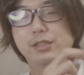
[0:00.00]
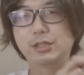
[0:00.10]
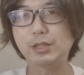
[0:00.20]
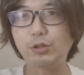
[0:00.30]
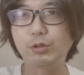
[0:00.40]

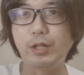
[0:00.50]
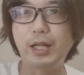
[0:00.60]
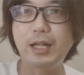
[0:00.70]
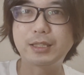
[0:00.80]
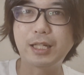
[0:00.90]
実はちょっと
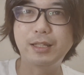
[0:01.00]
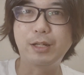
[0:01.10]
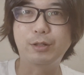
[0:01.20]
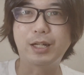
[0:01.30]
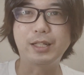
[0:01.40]
映画
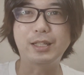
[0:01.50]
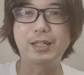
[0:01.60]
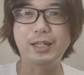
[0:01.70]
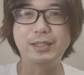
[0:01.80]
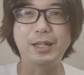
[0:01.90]
チャンネルからい
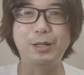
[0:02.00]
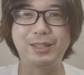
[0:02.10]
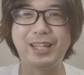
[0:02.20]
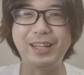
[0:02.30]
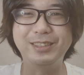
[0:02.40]
ただいてるっ
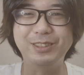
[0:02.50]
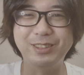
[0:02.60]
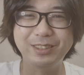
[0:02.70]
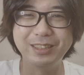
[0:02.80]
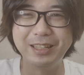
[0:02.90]
て
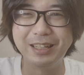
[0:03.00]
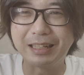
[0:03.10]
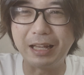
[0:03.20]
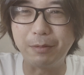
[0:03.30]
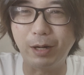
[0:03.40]
いう
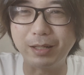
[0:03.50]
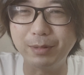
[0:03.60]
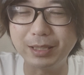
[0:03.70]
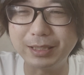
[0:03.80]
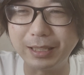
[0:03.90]
経緯もあり
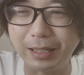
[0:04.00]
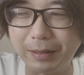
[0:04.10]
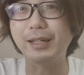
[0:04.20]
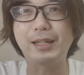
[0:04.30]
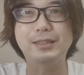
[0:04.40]
まして、
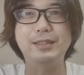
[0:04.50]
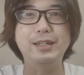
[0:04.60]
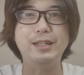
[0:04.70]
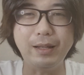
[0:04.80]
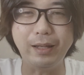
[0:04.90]
勝手
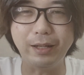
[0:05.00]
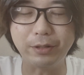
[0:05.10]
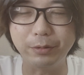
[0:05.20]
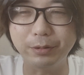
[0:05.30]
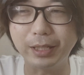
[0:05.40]
に影
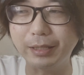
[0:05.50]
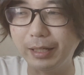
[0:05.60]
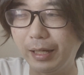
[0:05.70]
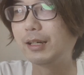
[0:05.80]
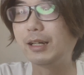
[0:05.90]
響を受け
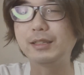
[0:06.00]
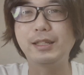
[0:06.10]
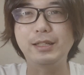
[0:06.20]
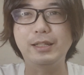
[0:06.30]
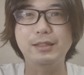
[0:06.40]
て、勝
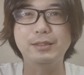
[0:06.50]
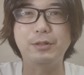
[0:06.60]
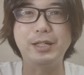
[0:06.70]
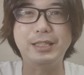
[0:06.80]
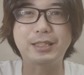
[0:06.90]
手にそ
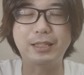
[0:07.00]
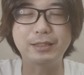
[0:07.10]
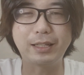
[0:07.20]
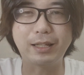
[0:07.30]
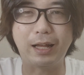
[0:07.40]
れに近
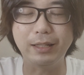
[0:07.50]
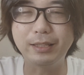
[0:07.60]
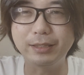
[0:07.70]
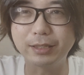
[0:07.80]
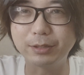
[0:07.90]
づけた
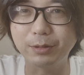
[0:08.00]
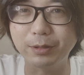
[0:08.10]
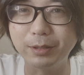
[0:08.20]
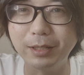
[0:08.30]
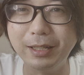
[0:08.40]
T シャツを
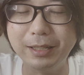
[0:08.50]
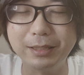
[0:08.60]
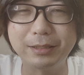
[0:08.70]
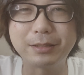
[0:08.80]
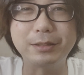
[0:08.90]

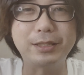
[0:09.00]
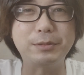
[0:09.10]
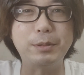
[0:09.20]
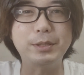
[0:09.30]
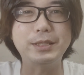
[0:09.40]
作って
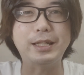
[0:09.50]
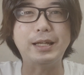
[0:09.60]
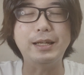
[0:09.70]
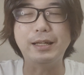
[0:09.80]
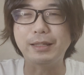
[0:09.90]
しまいまし
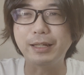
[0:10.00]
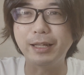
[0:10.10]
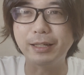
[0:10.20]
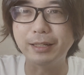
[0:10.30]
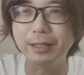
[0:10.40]
て、えー、大
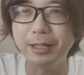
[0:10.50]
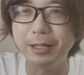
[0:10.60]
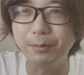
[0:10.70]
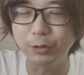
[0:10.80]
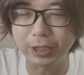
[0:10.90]
変
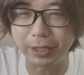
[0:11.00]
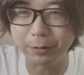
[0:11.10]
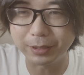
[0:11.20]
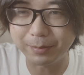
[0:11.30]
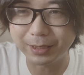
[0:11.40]
申し訳
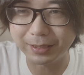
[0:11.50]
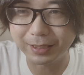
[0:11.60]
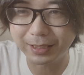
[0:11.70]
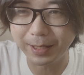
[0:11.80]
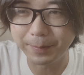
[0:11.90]
ございませんでした。